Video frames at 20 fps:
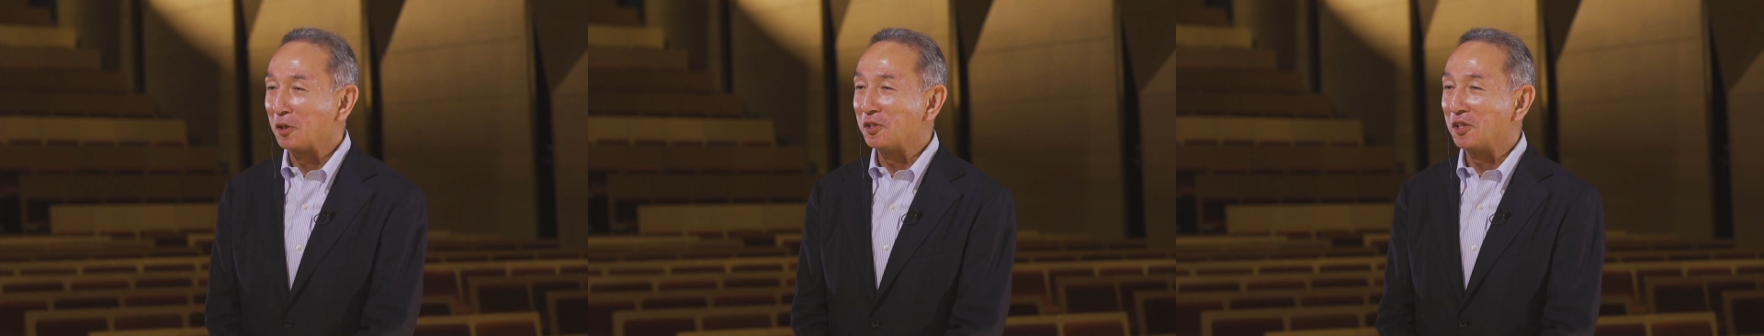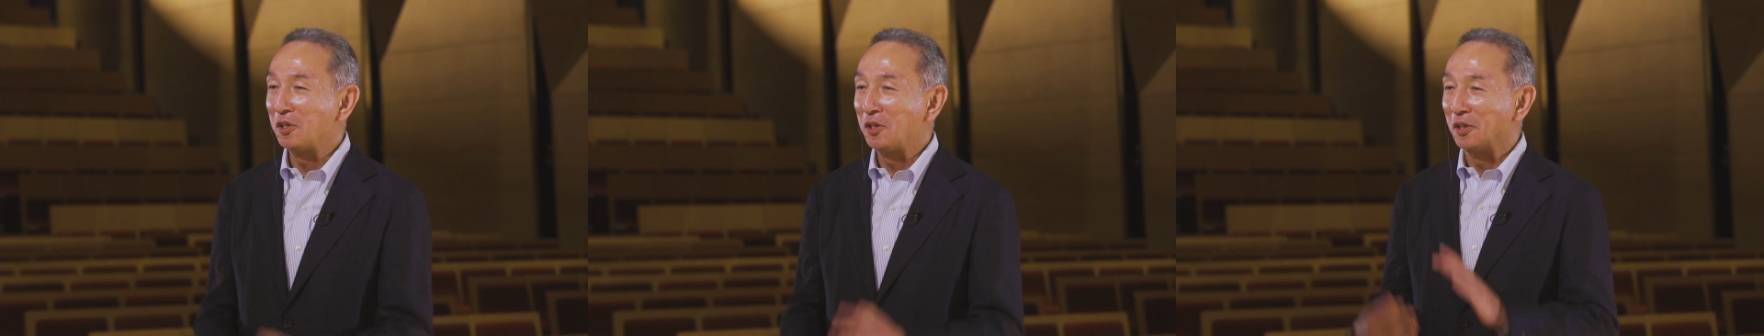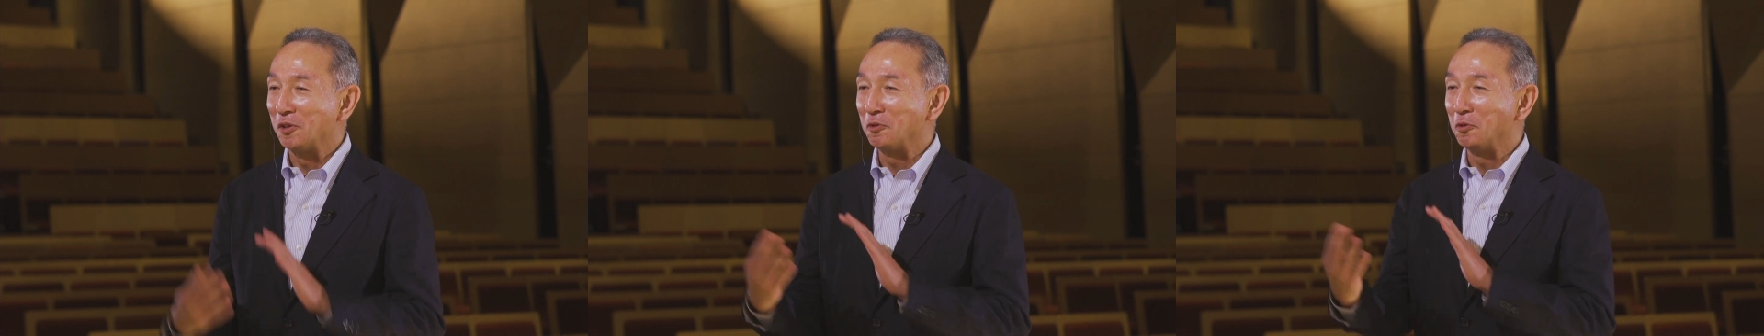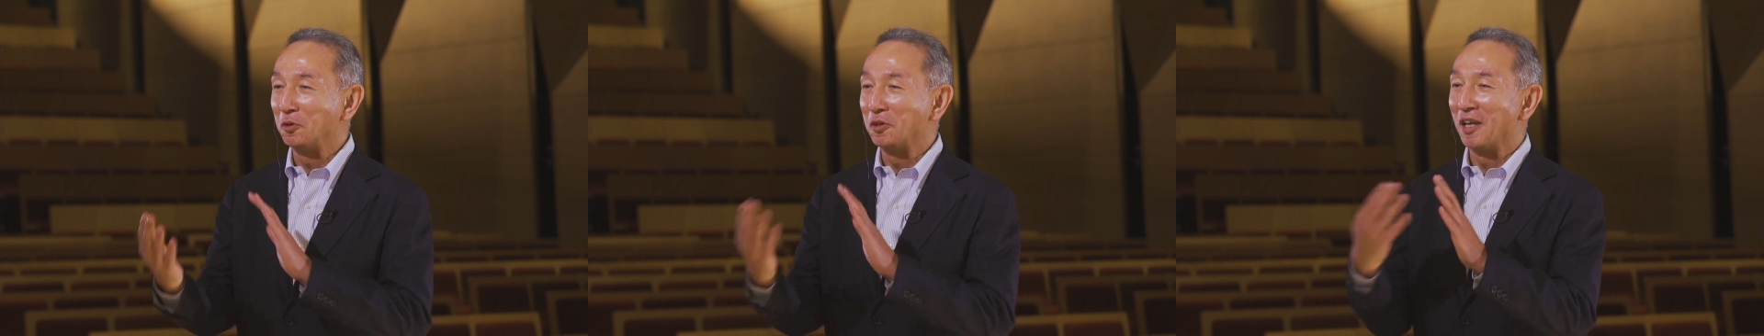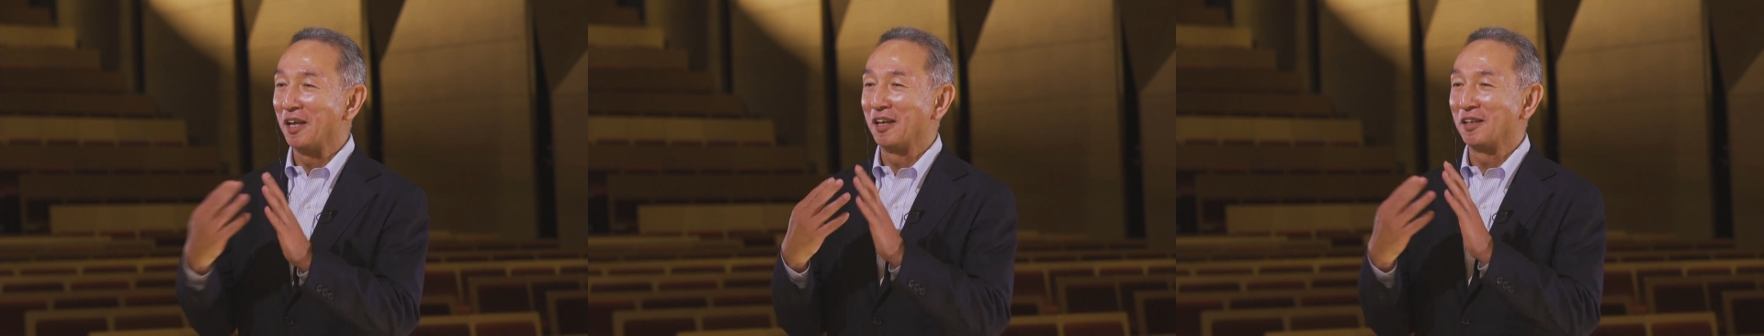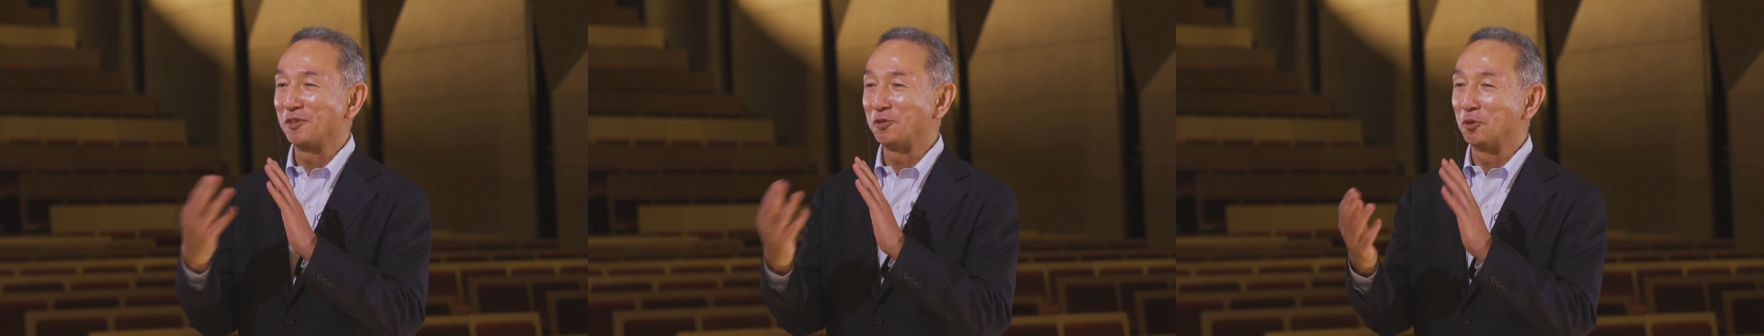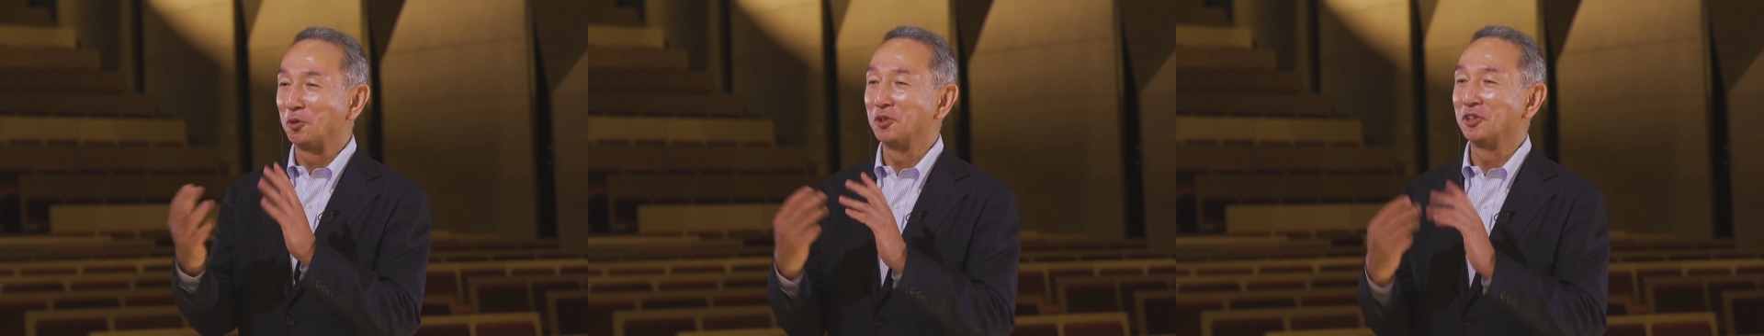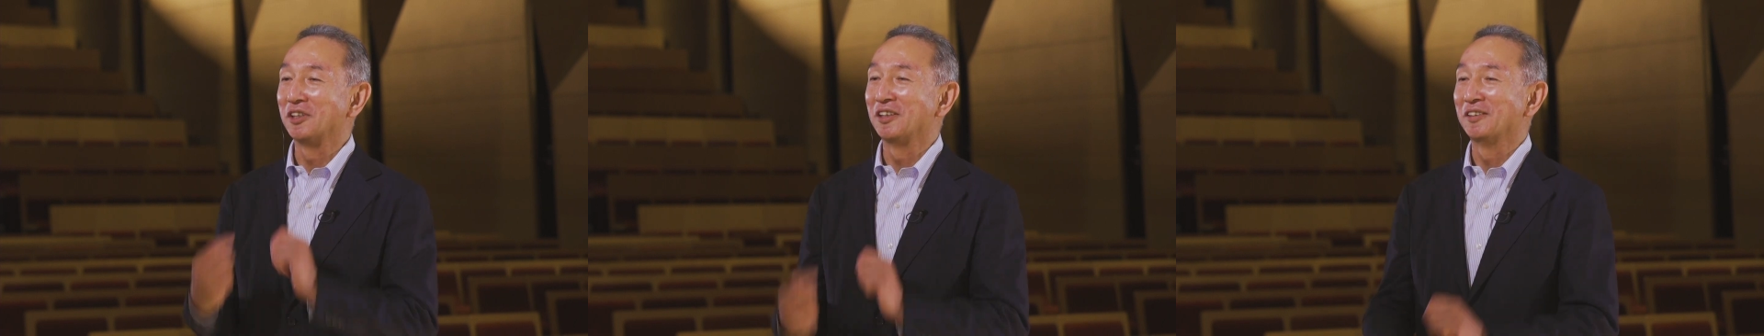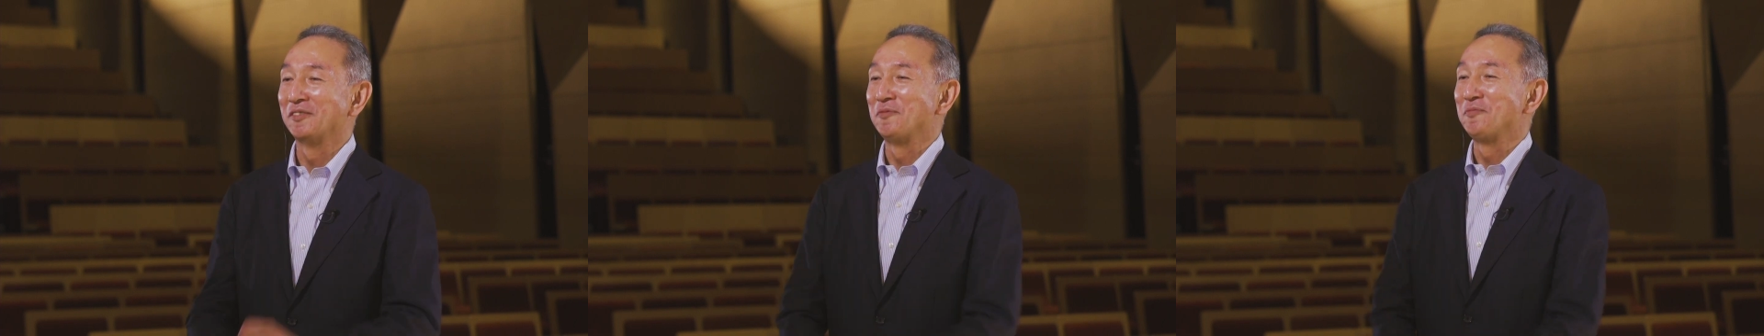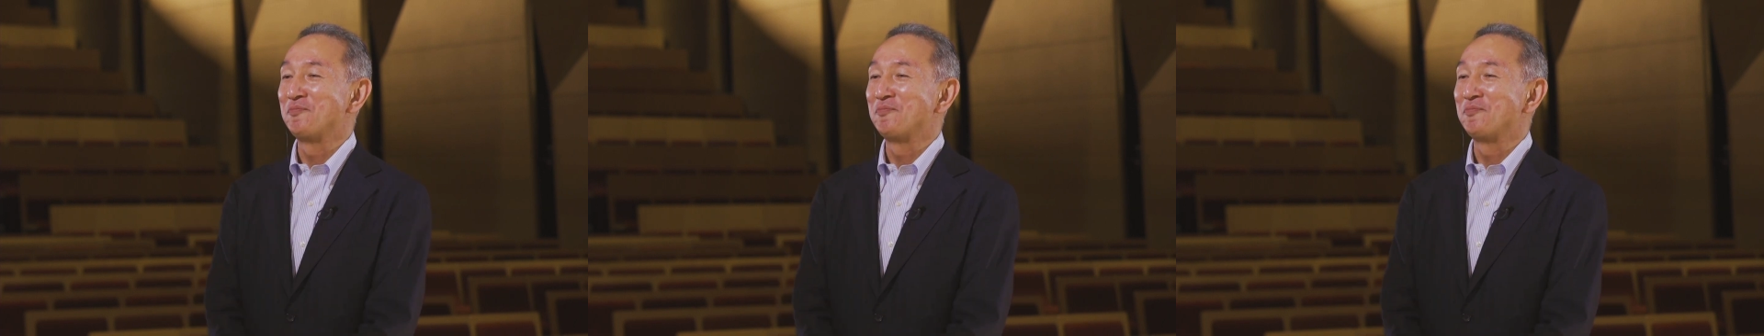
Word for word: ぜひここで少し